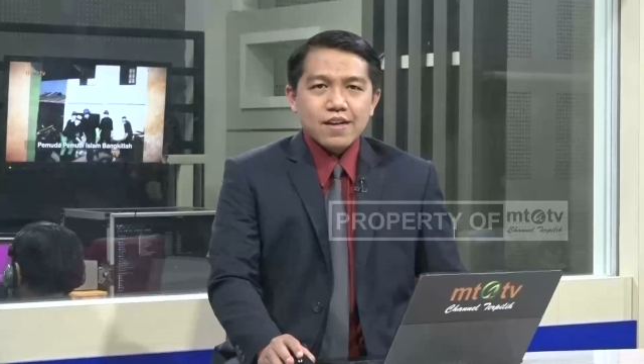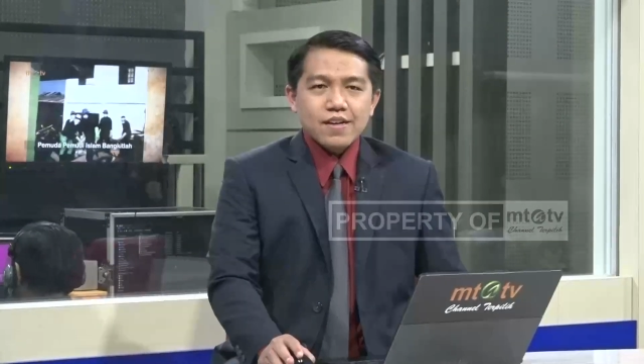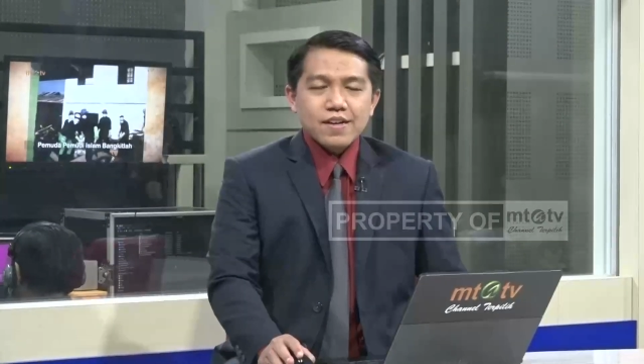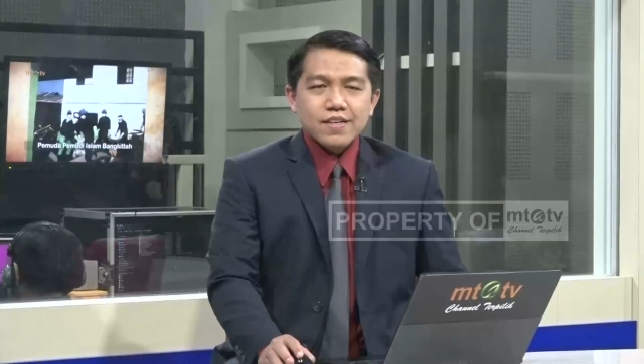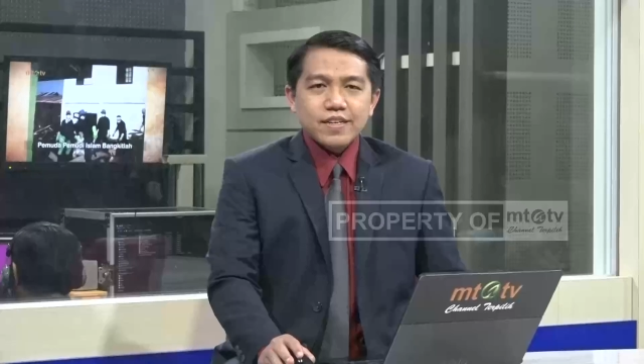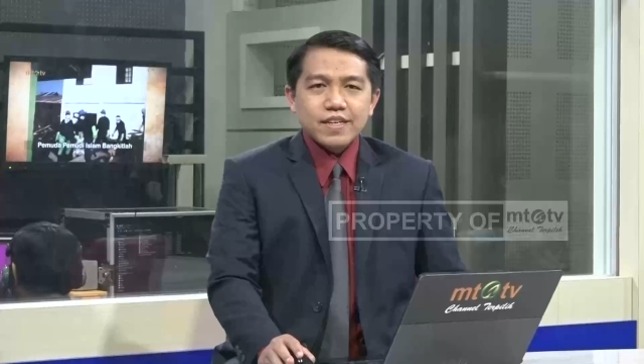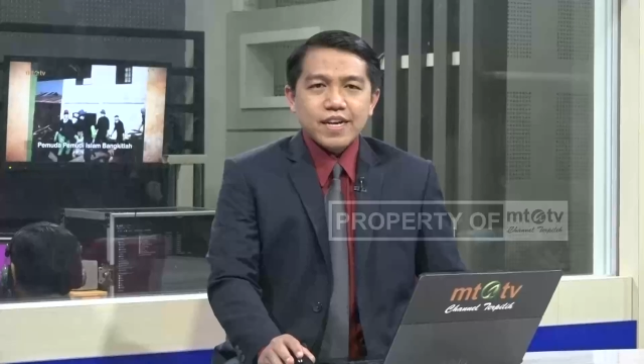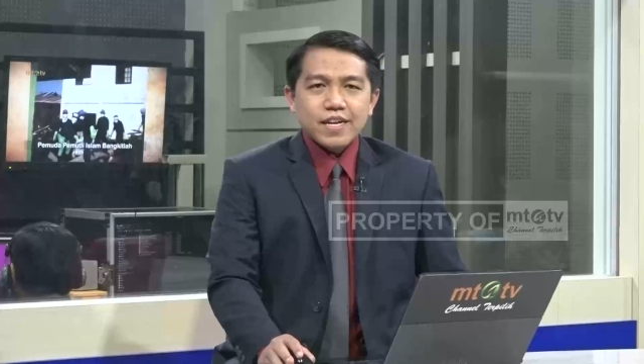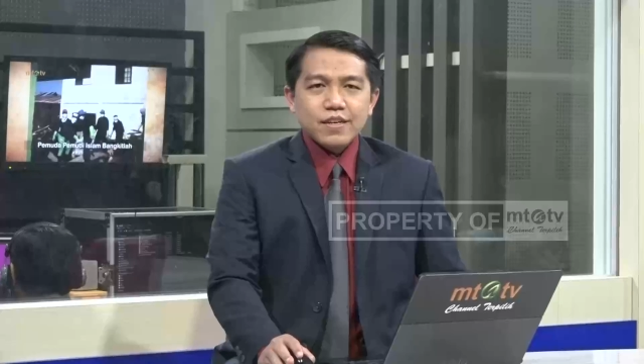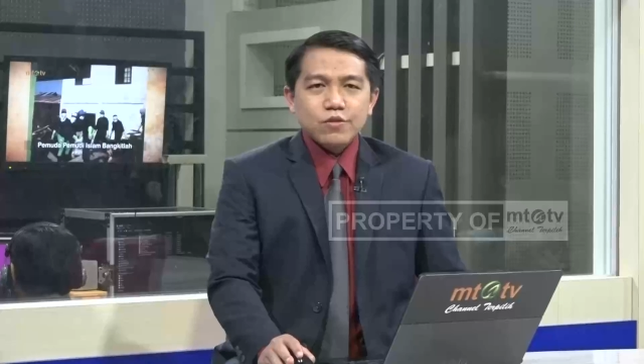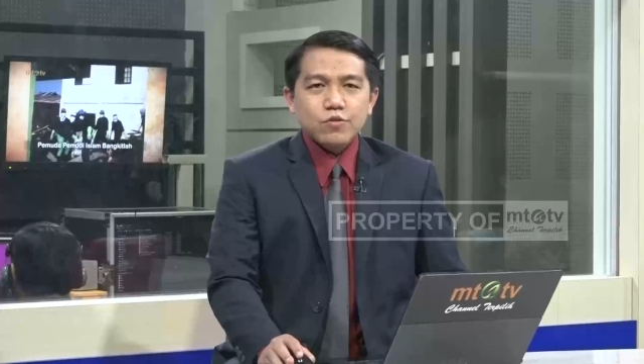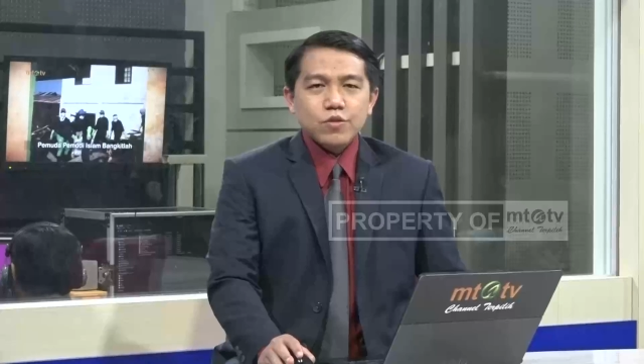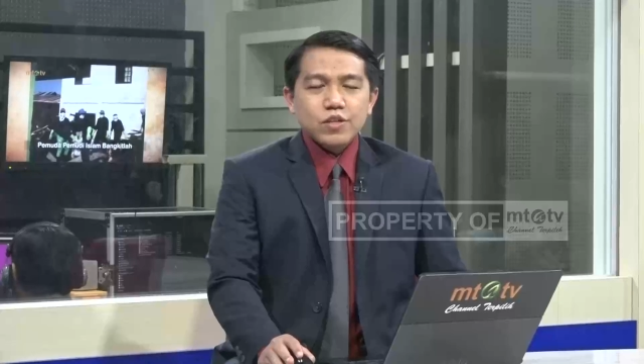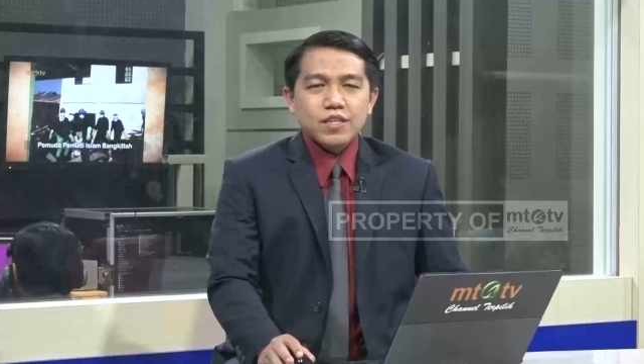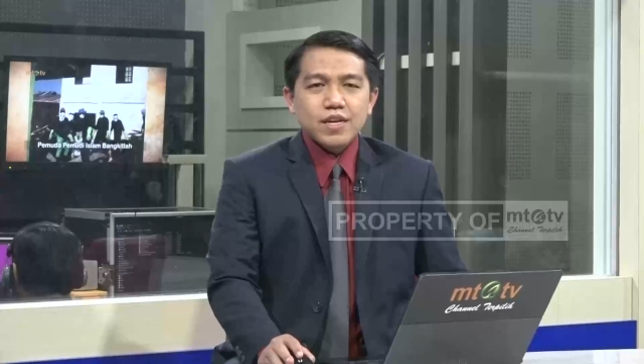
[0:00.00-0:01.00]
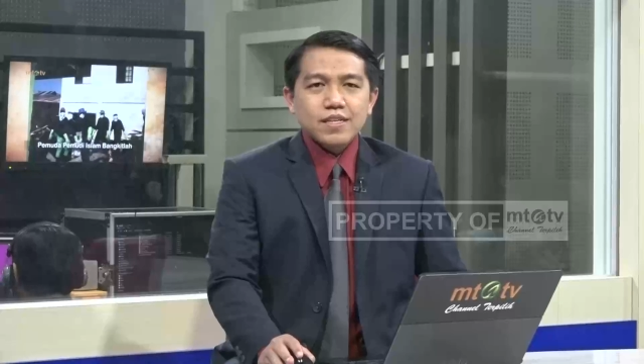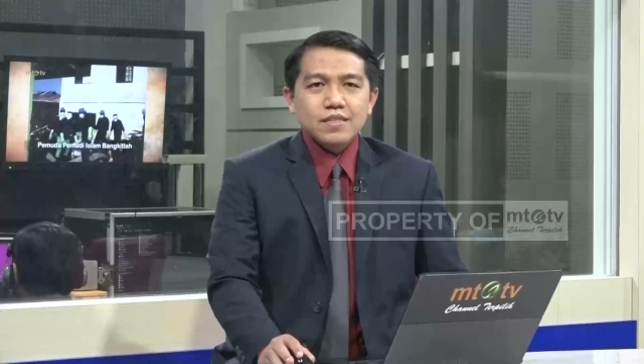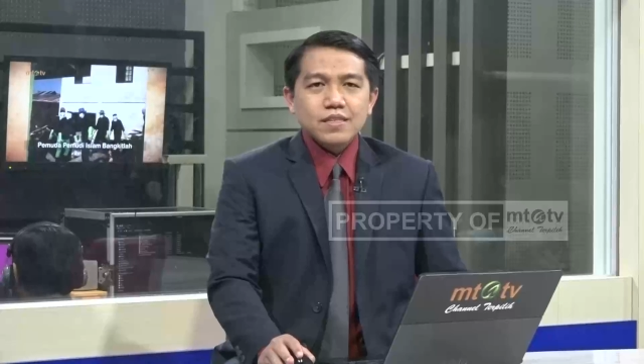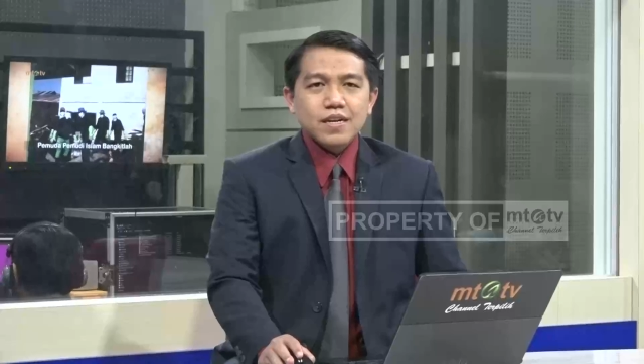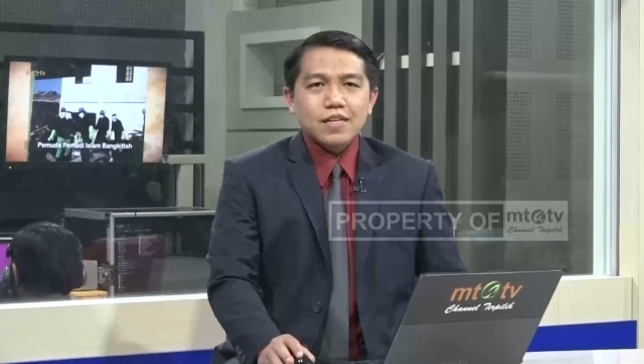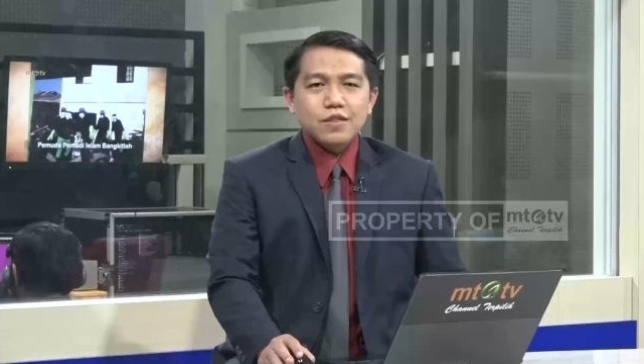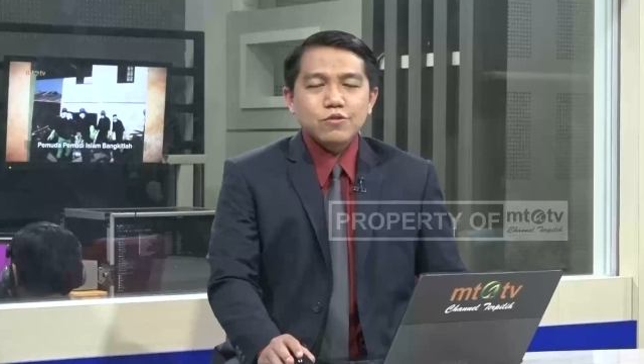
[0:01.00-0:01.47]
dengan kuota
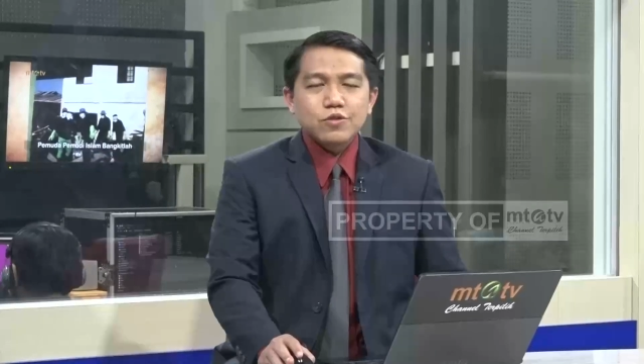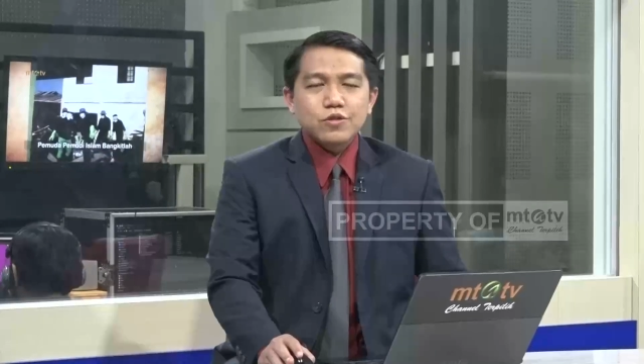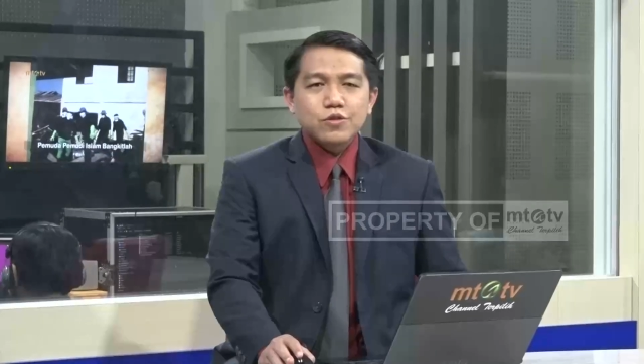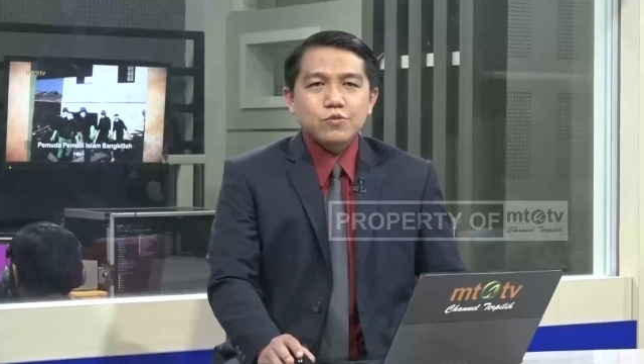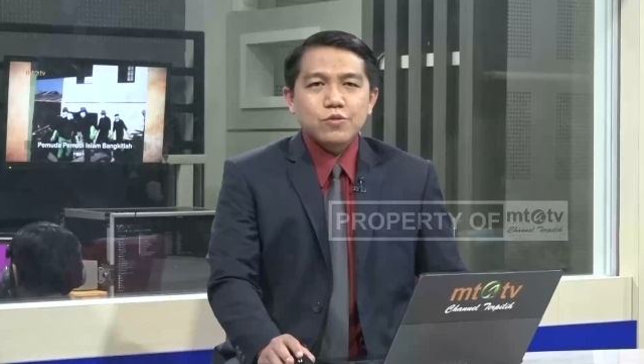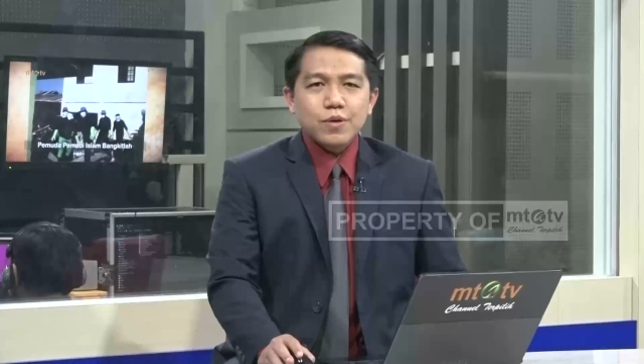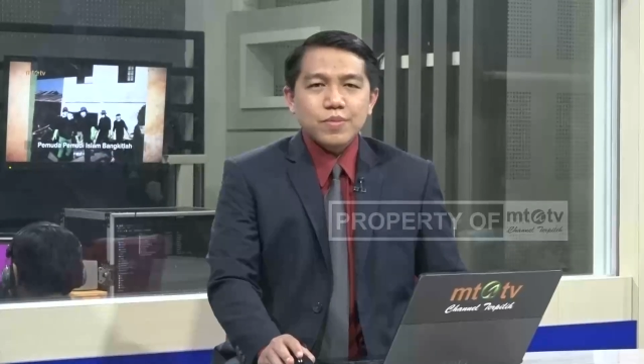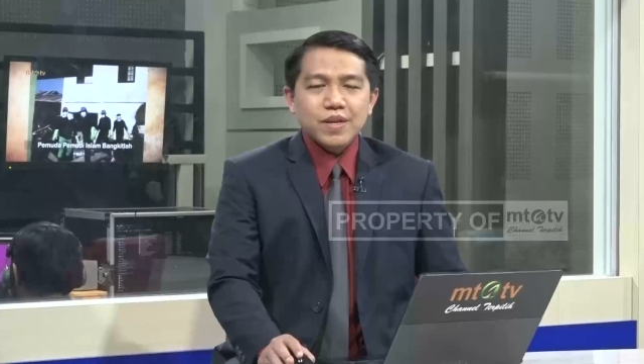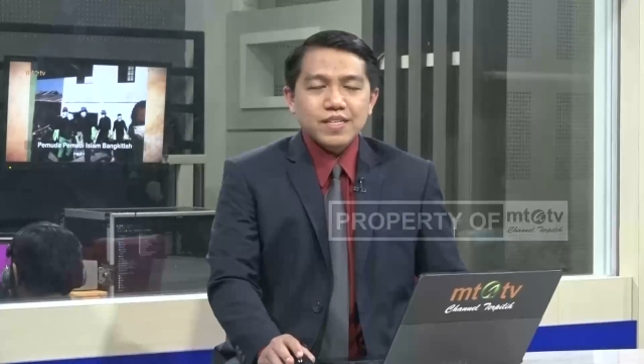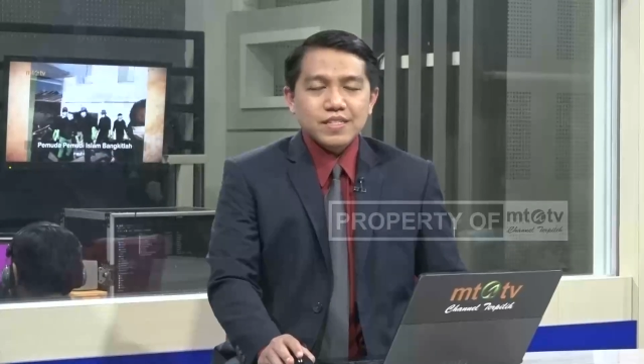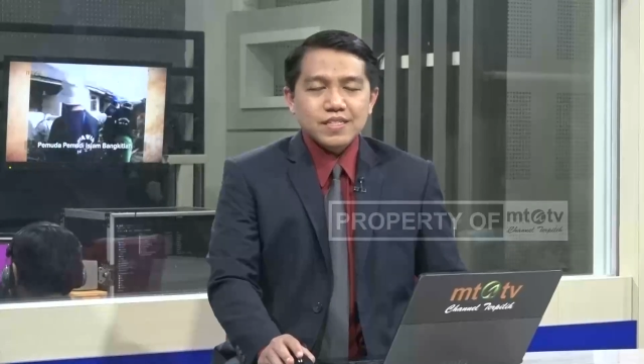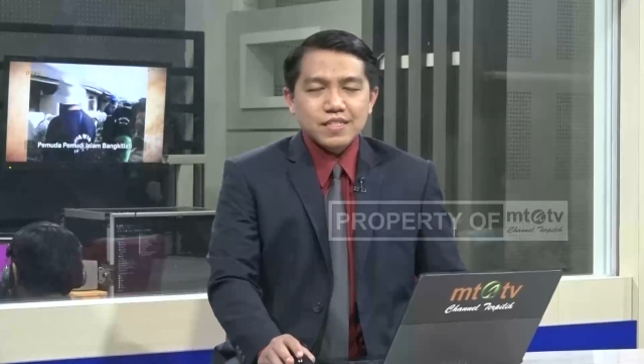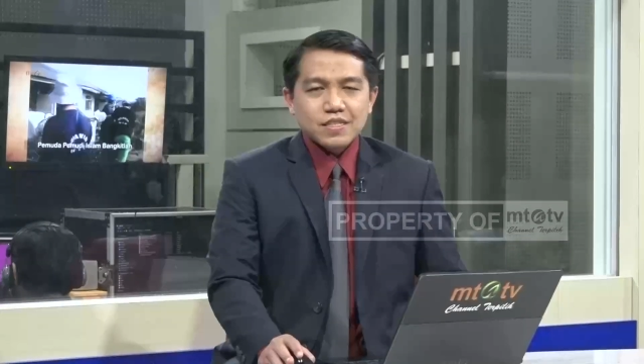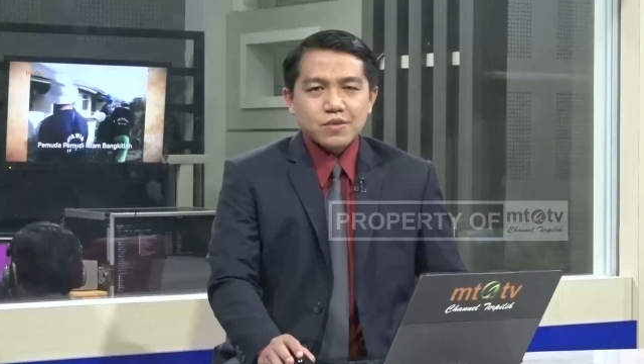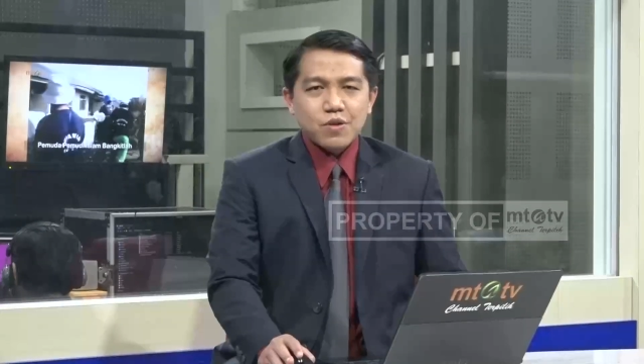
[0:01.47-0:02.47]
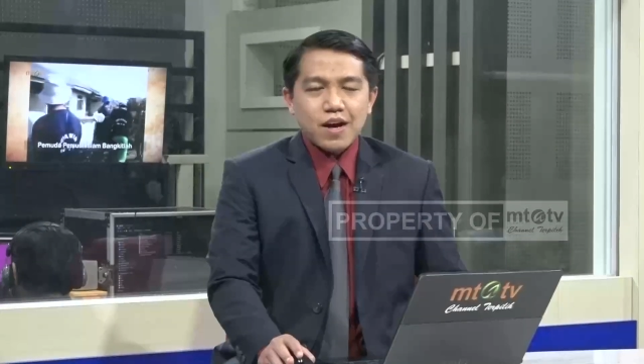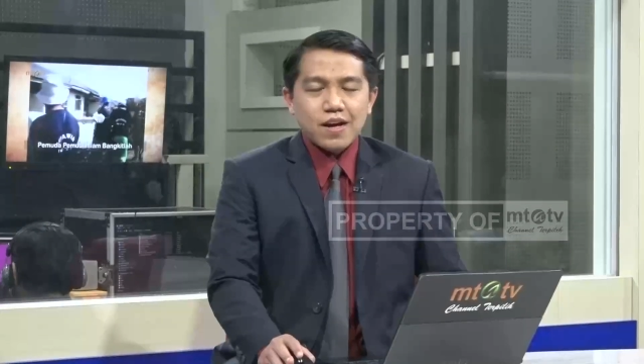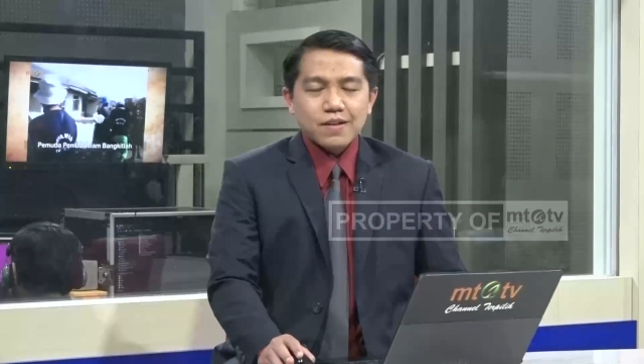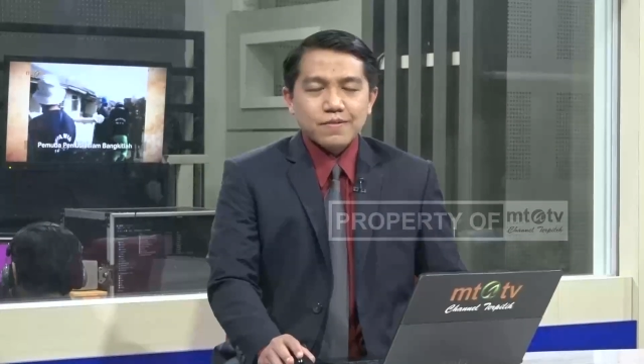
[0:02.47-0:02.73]
112 siswa.